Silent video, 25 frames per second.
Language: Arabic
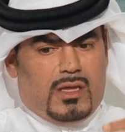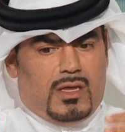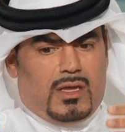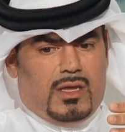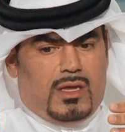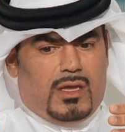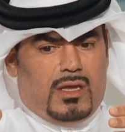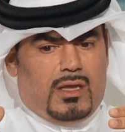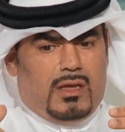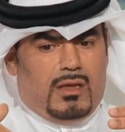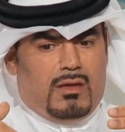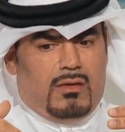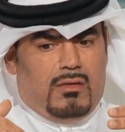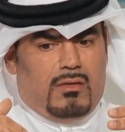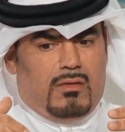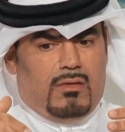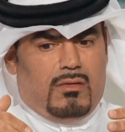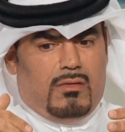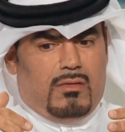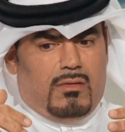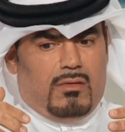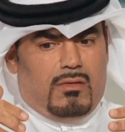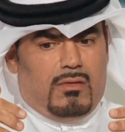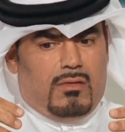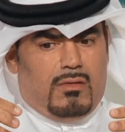
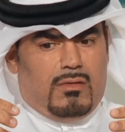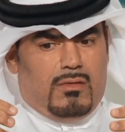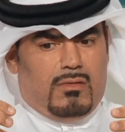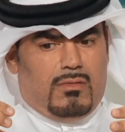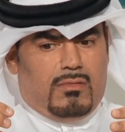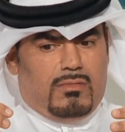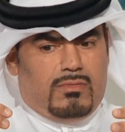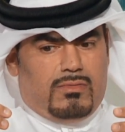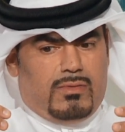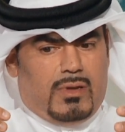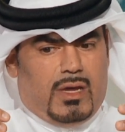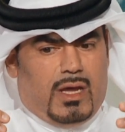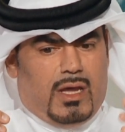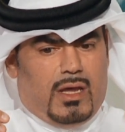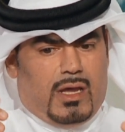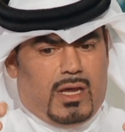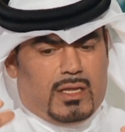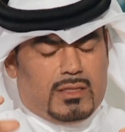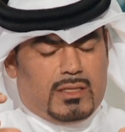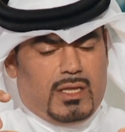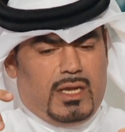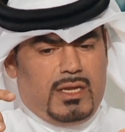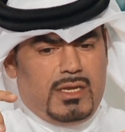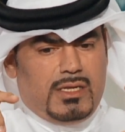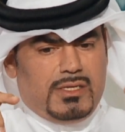آه،
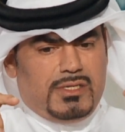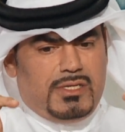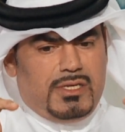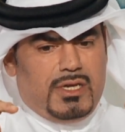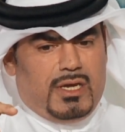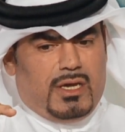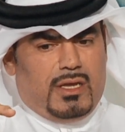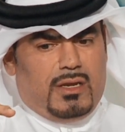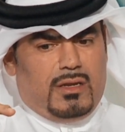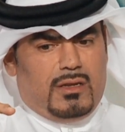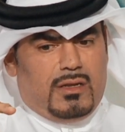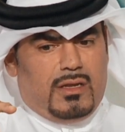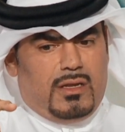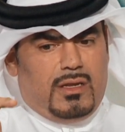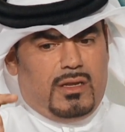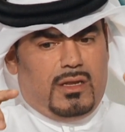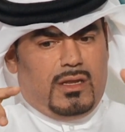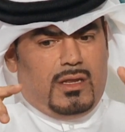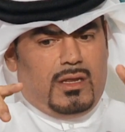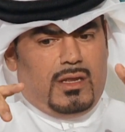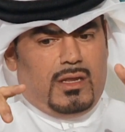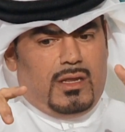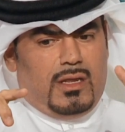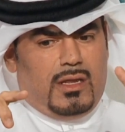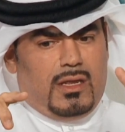فحطينا السعر
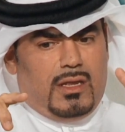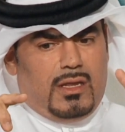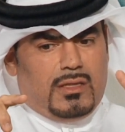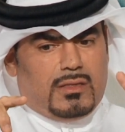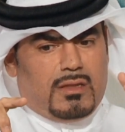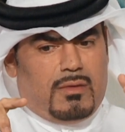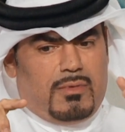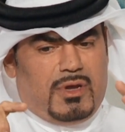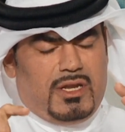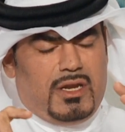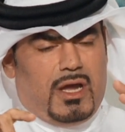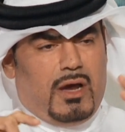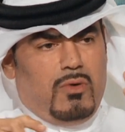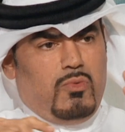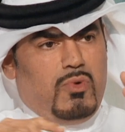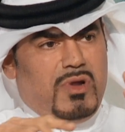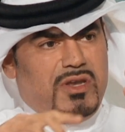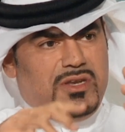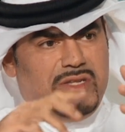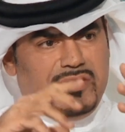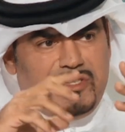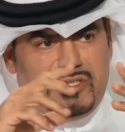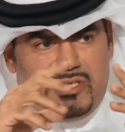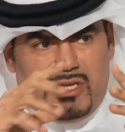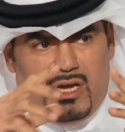آه، طبعا اول
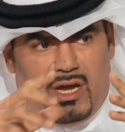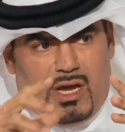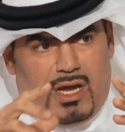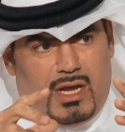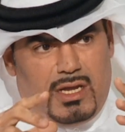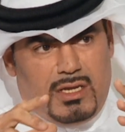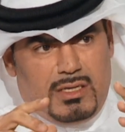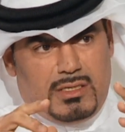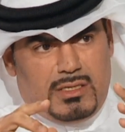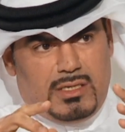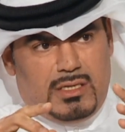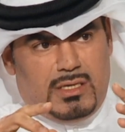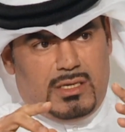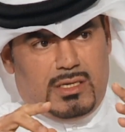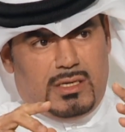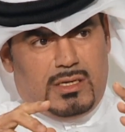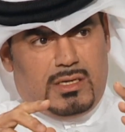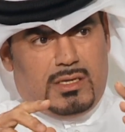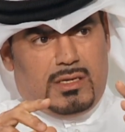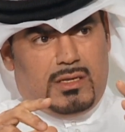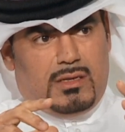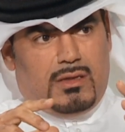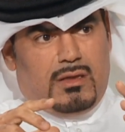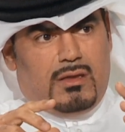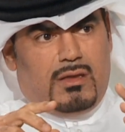نص ساعه
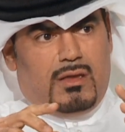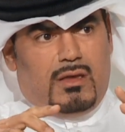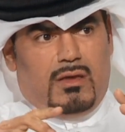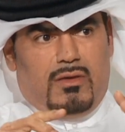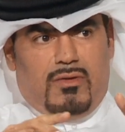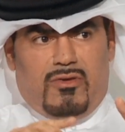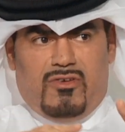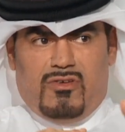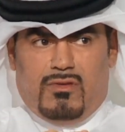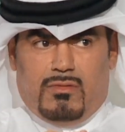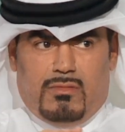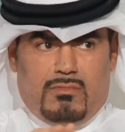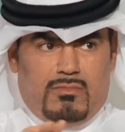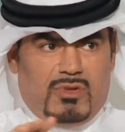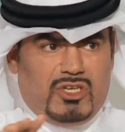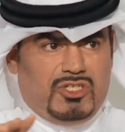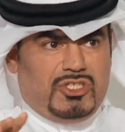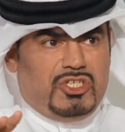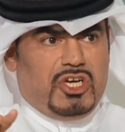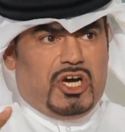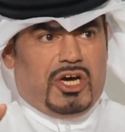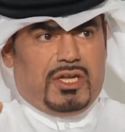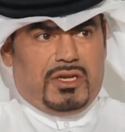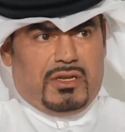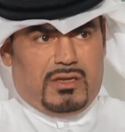آه،
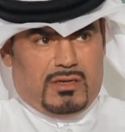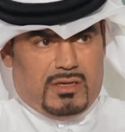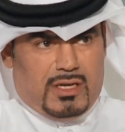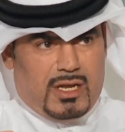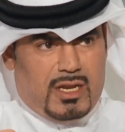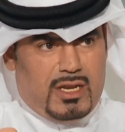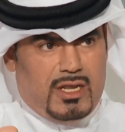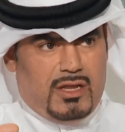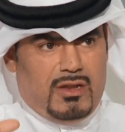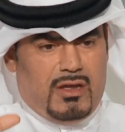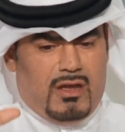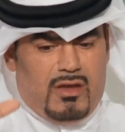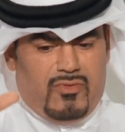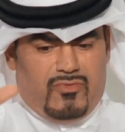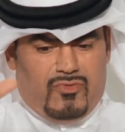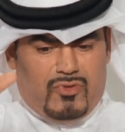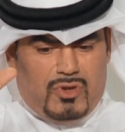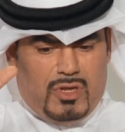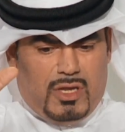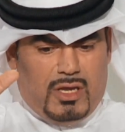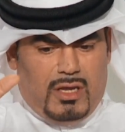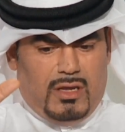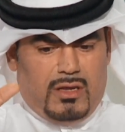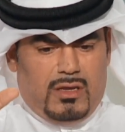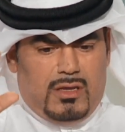مجانا خليناها
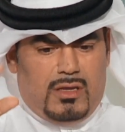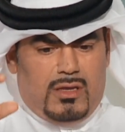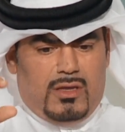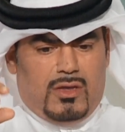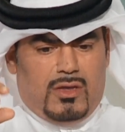فري